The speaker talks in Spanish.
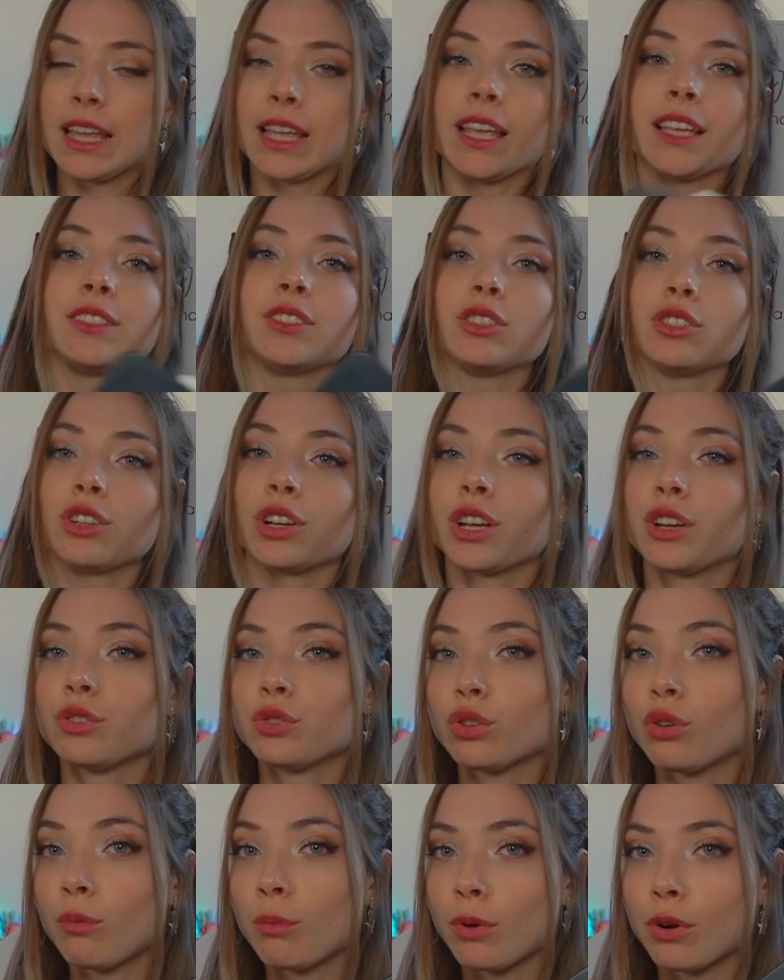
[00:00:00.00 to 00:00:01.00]
Que esto es lo que
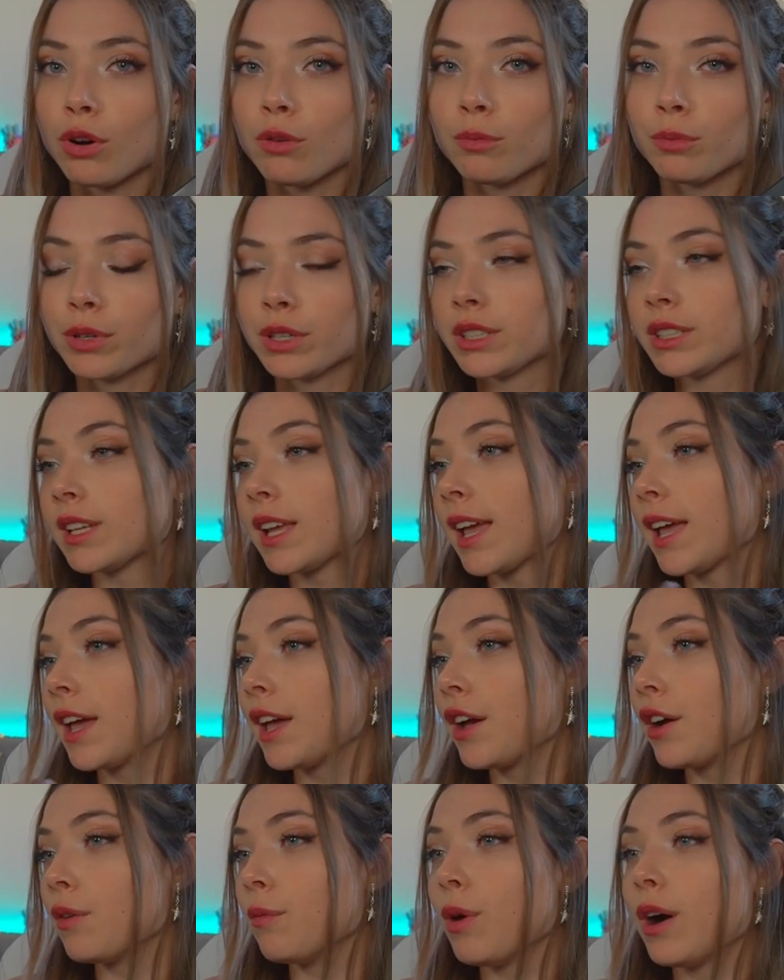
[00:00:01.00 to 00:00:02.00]
uso un poco pues
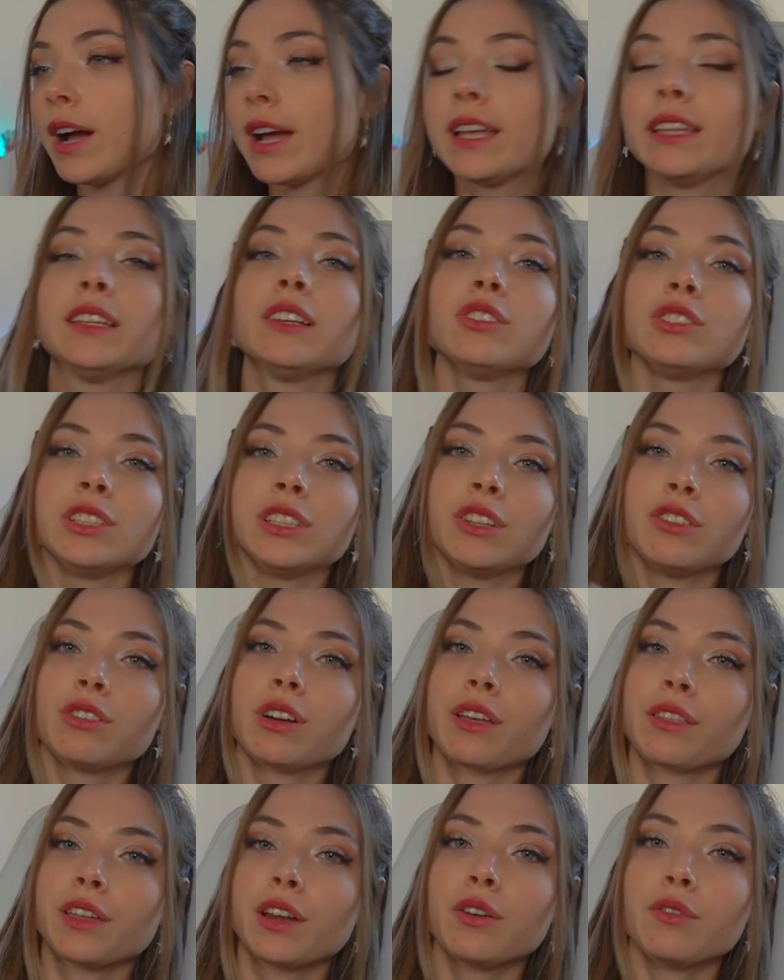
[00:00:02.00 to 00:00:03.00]
como agenda, si tengo
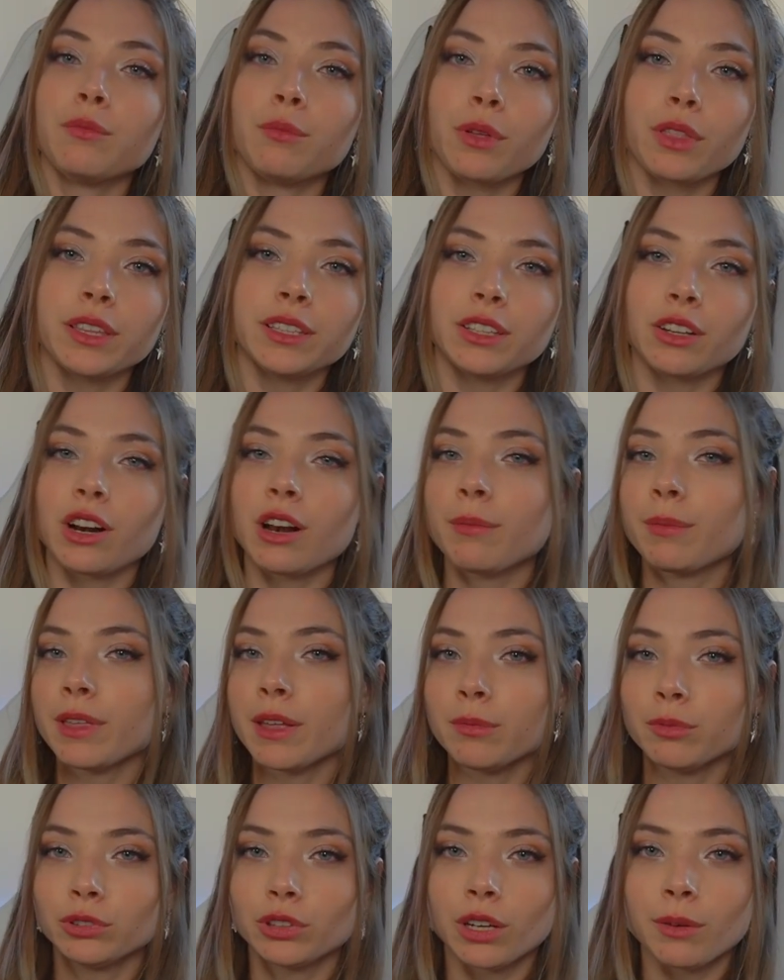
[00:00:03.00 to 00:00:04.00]
que hacer algún pocete
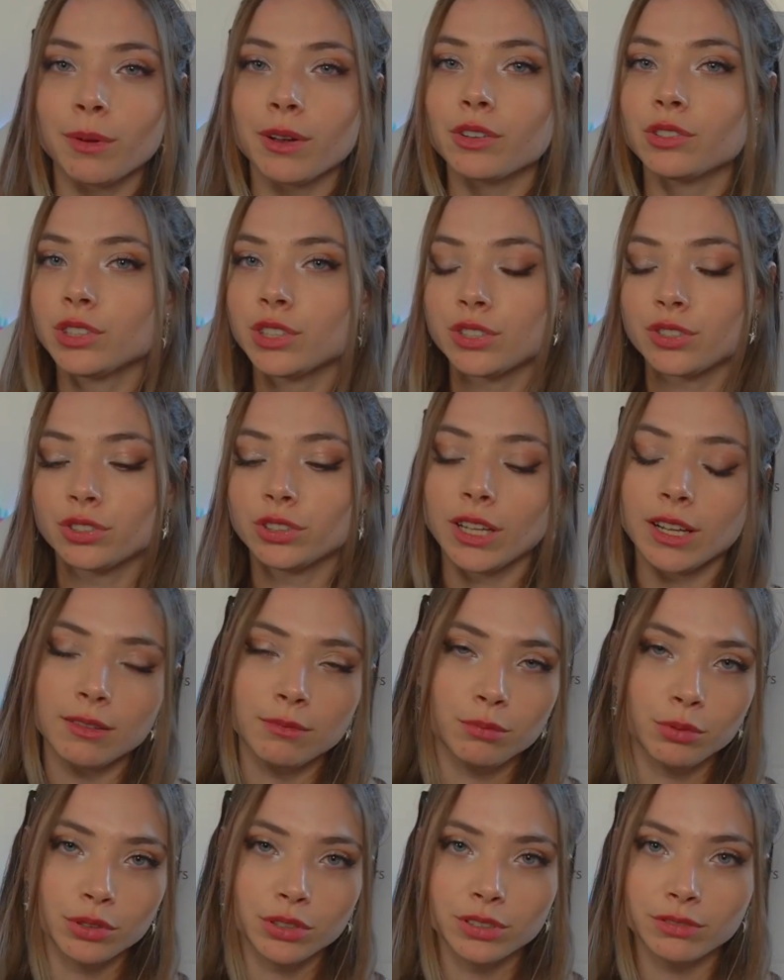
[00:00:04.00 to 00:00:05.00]
rápido, apuntarme cosas o tal.
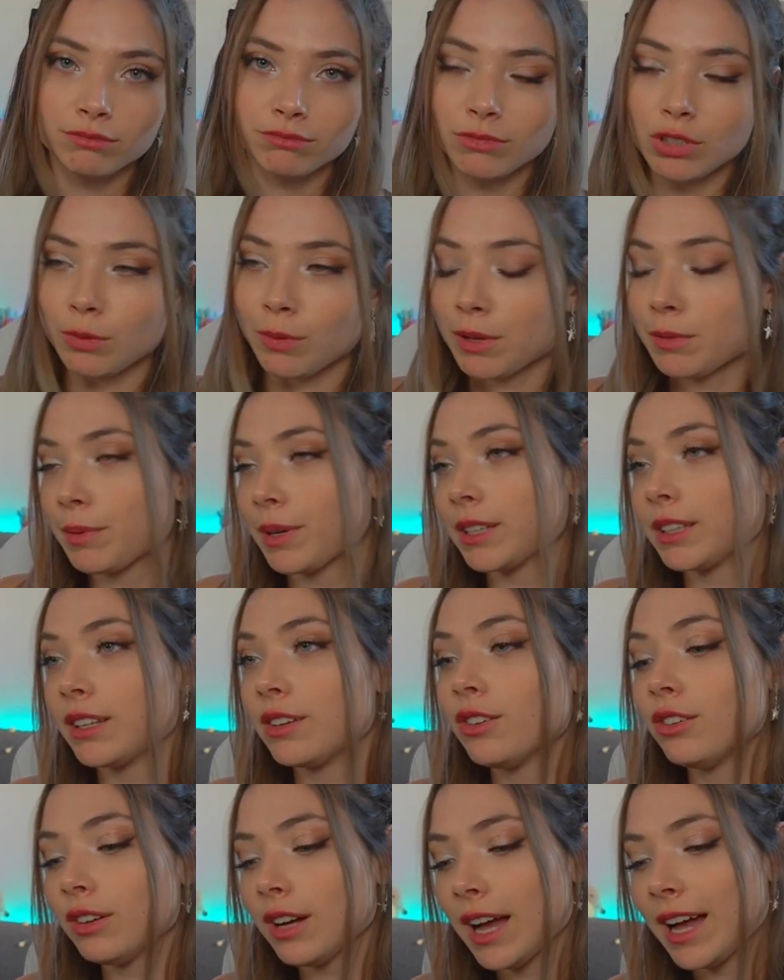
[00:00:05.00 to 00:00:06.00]
Pues lo más
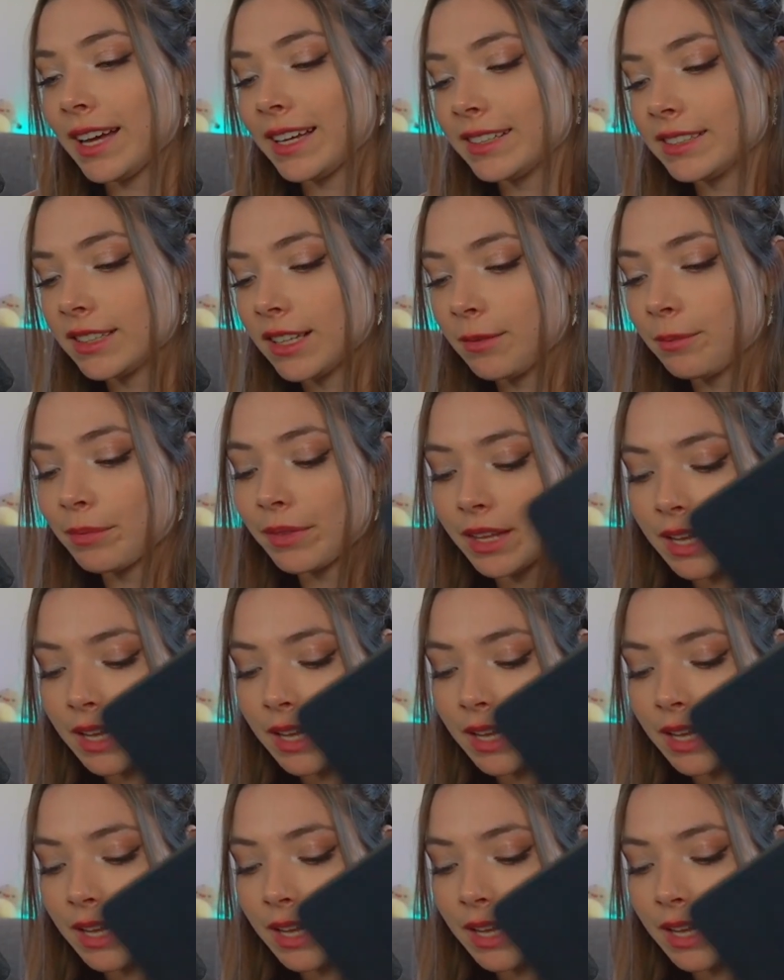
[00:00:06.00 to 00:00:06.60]
práctico, aquí está.